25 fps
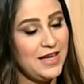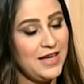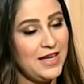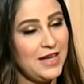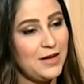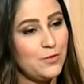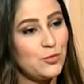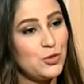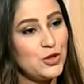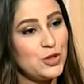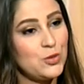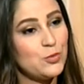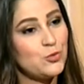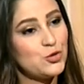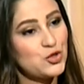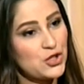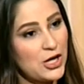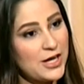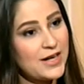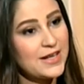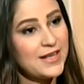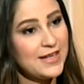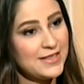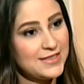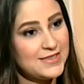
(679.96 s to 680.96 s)

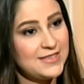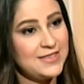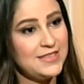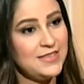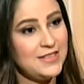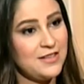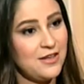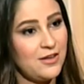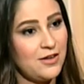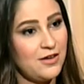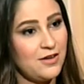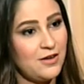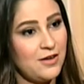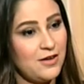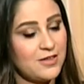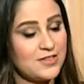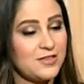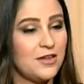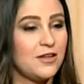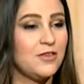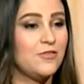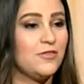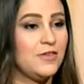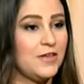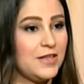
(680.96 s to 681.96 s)
المشاركه دي آه،
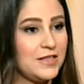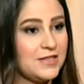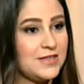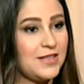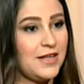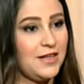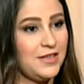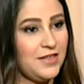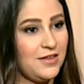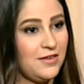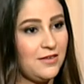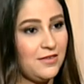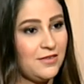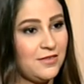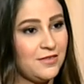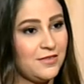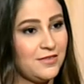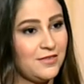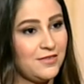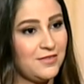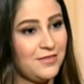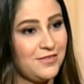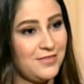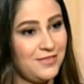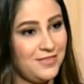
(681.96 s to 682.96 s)
اثرت في ناس ثانيه ايوه طبعا آه.